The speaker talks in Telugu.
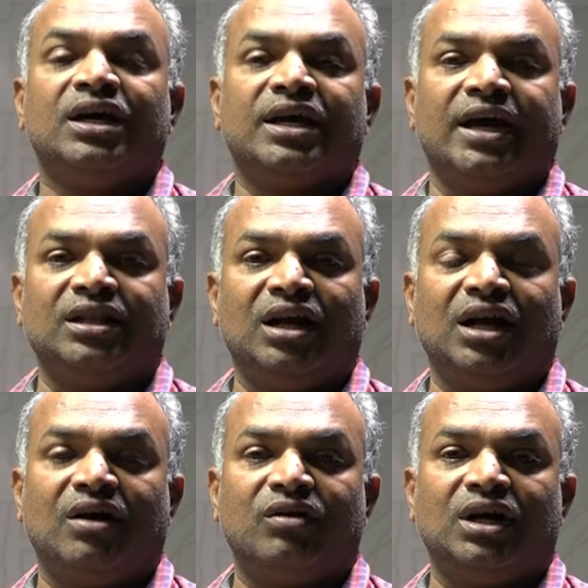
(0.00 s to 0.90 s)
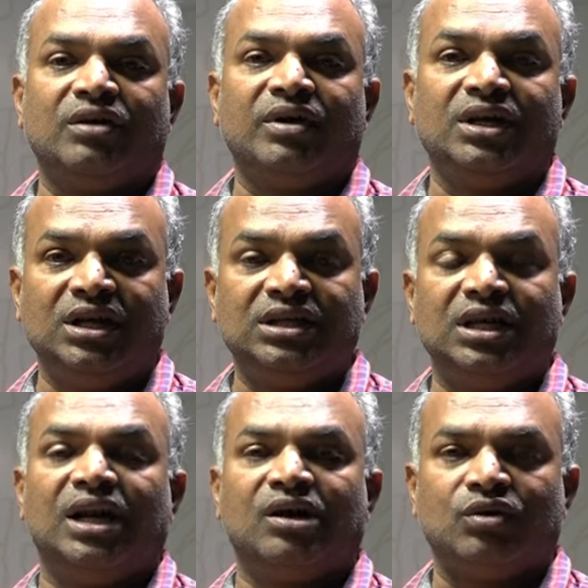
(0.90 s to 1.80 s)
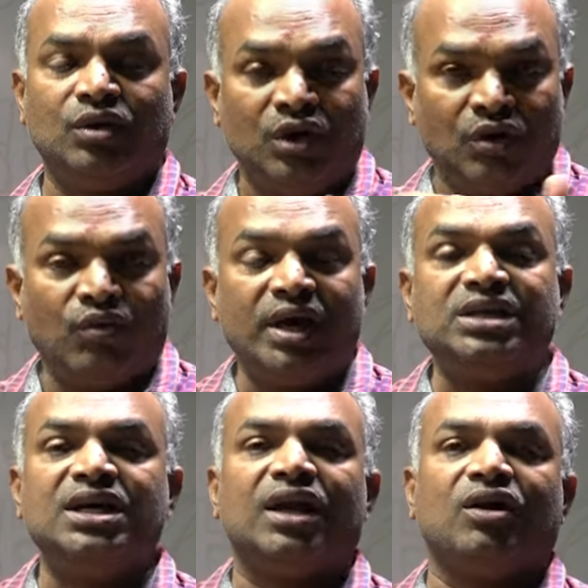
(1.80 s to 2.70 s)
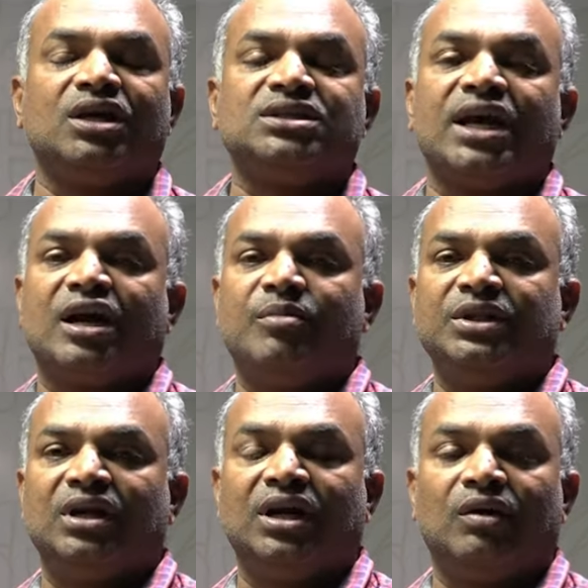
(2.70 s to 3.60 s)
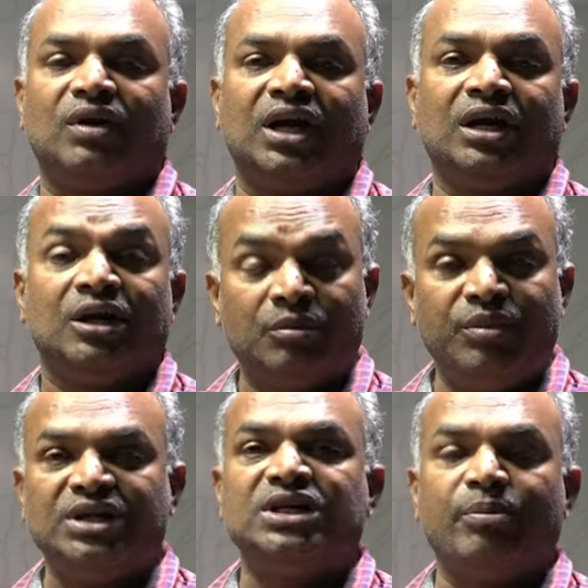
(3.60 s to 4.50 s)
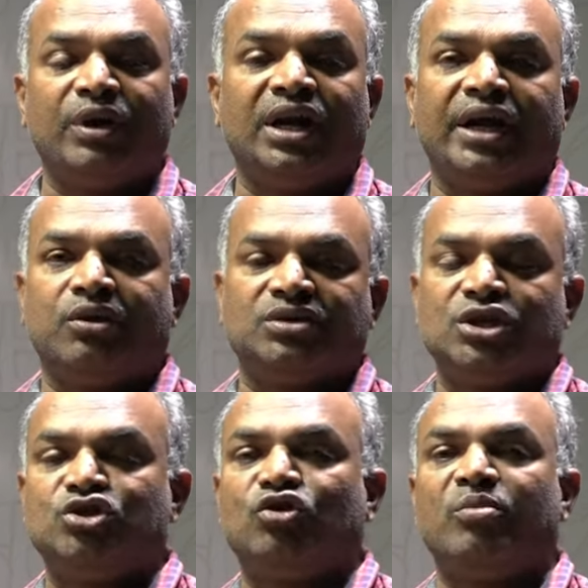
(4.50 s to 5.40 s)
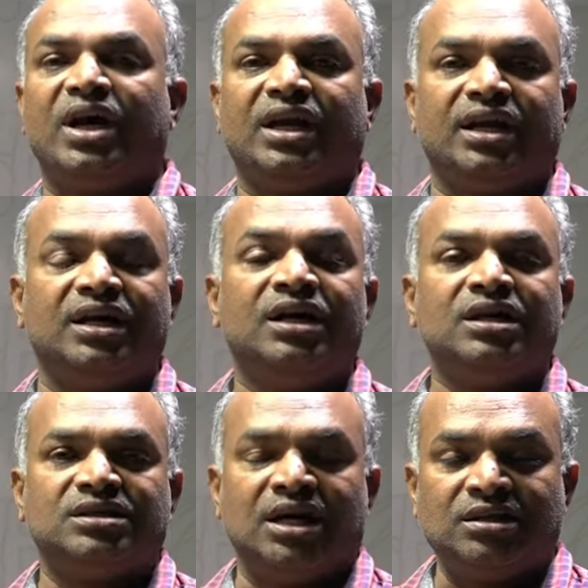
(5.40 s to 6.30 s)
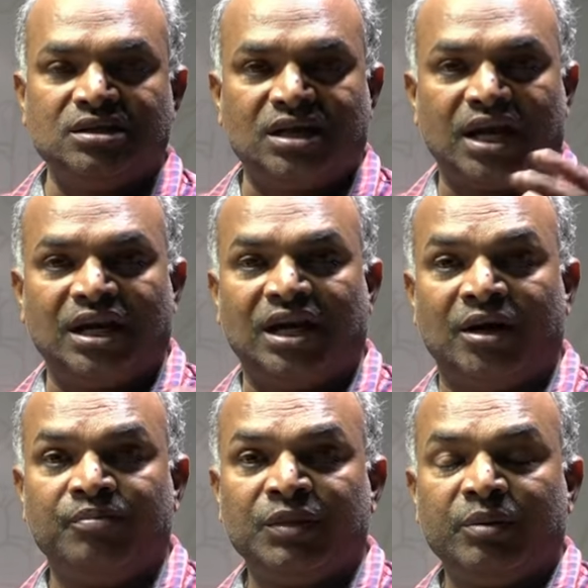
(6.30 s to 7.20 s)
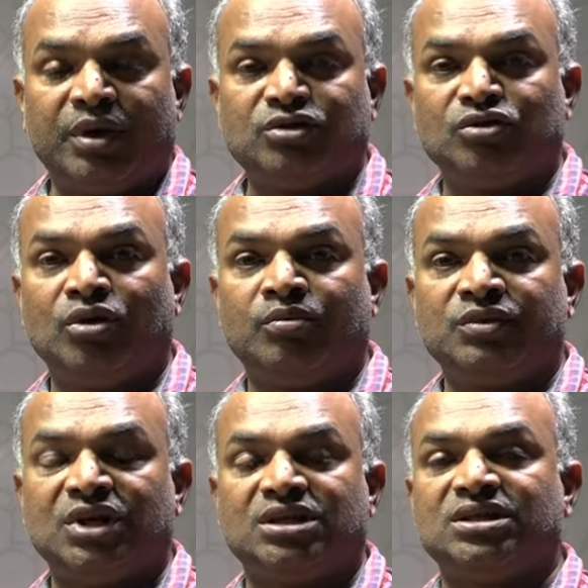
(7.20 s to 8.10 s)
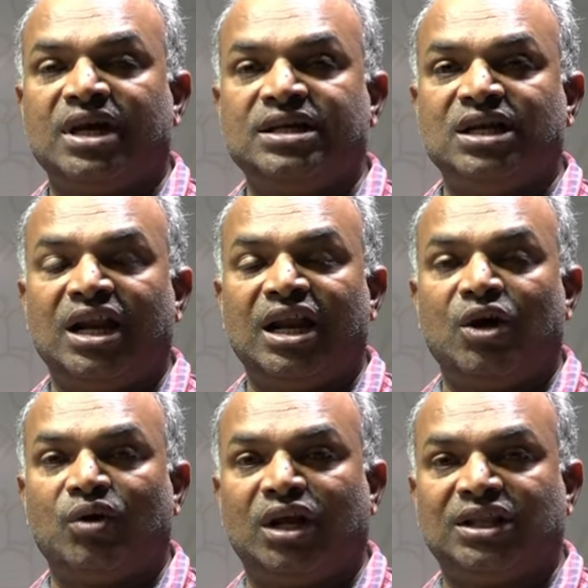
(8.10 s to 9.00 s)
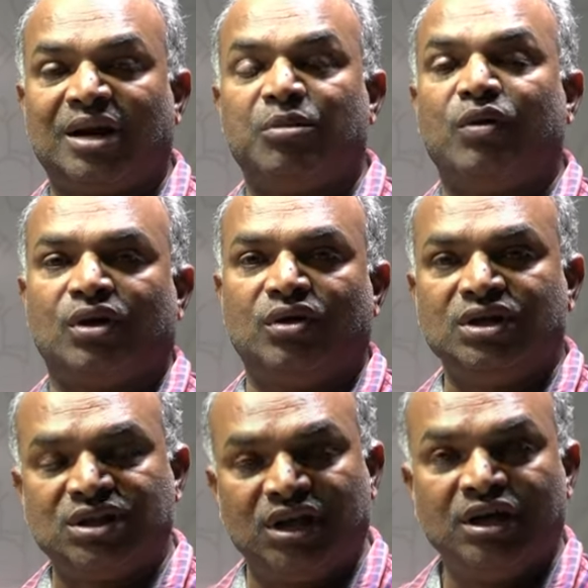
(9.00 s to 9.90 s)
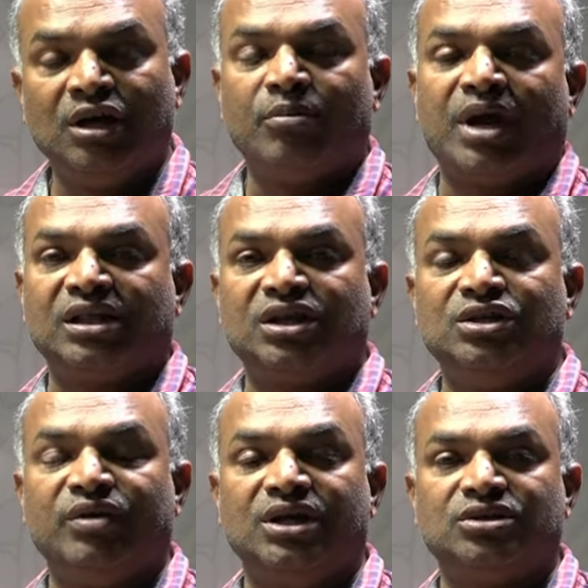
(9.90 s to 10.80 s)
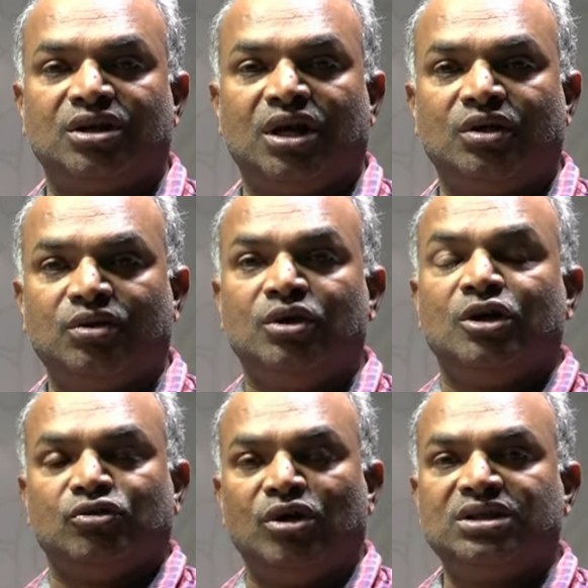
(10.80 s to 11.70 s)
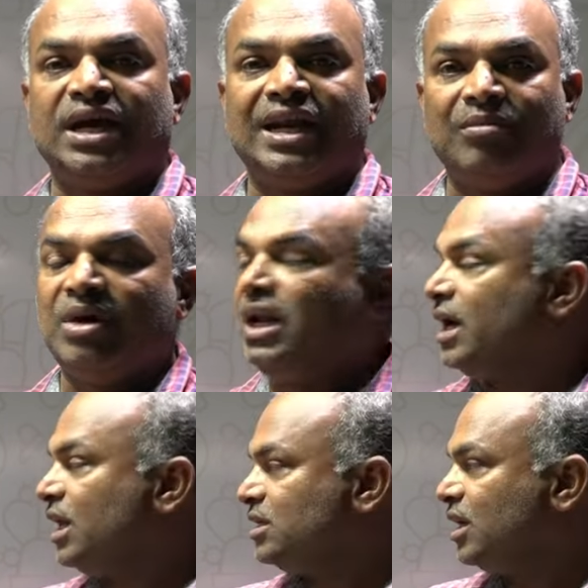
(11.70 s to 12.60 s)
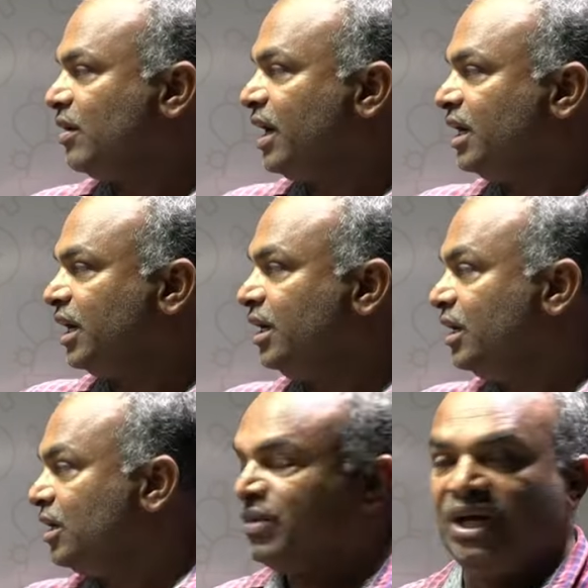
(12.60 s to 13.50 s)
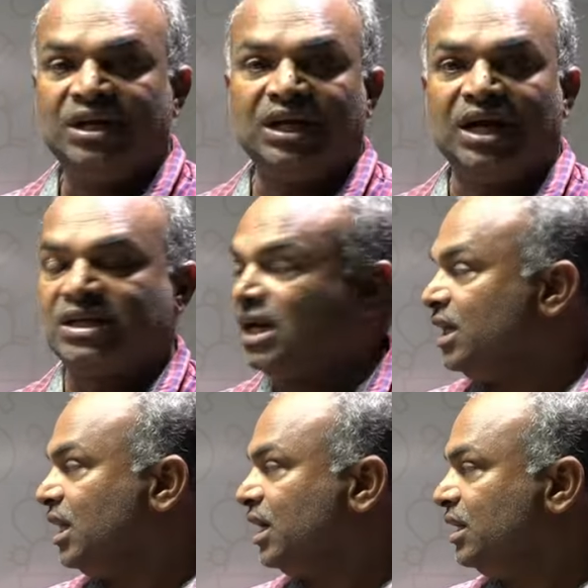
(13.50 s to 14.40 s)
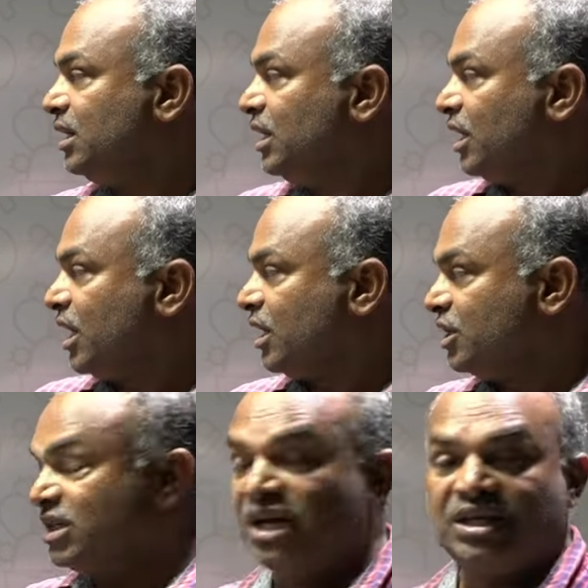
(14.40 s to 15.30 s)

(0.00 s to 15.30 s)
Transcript: కేంద్రంగా ఉన్నటువంటి ఈ జిల్లాకు వైద్య ఆరోగ్య శాఖ మంత్రిగా ఉన్న బీజేపీ నాయకుడు సత్యకుమార్కి ఛాన్స్ ఇచ్చారు ఆయన ప్రస్తుతం సత్యసాయి జిల్లాలో ఉన్న ధర్మవరం నుంచి ప్రాతినిధ్యం వహిస్తున్నారు తొలిసారి ఎమ్మెల్యే గెలిచారు ఆయనకి ఎన్టీఆర్ జిల్లా దక్కింది కృష్ణా